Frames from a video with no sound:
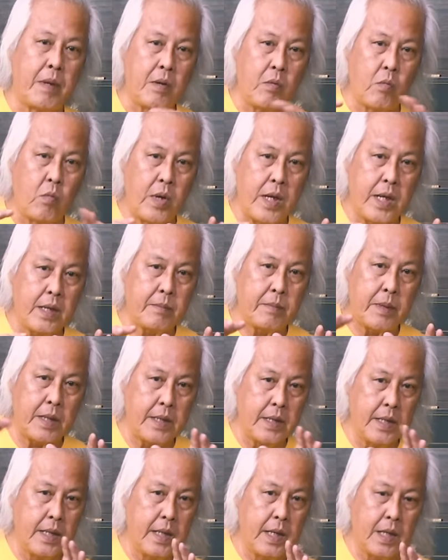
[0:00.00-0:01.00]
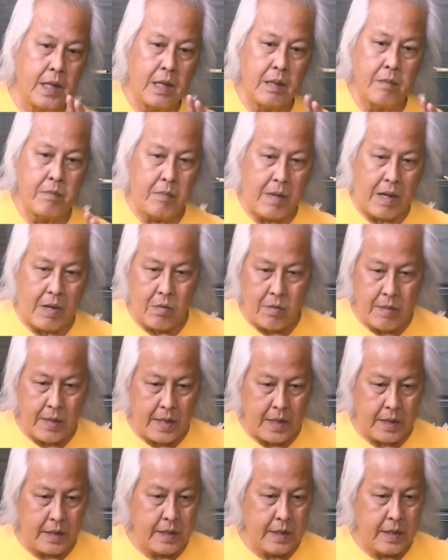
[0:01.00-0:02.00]
เป็นวีคเป็นเดือนเลยเหมาไป
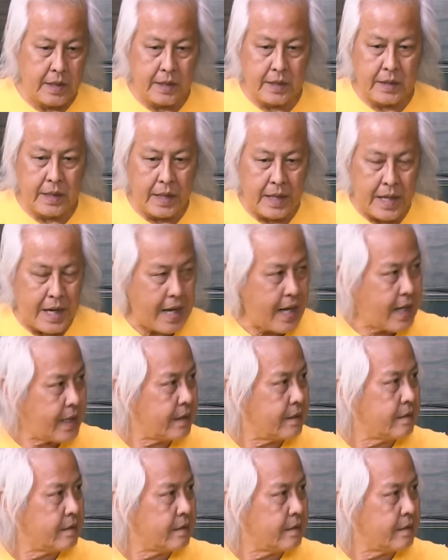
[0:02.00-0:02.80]
เลยเดือนกี่ล้าน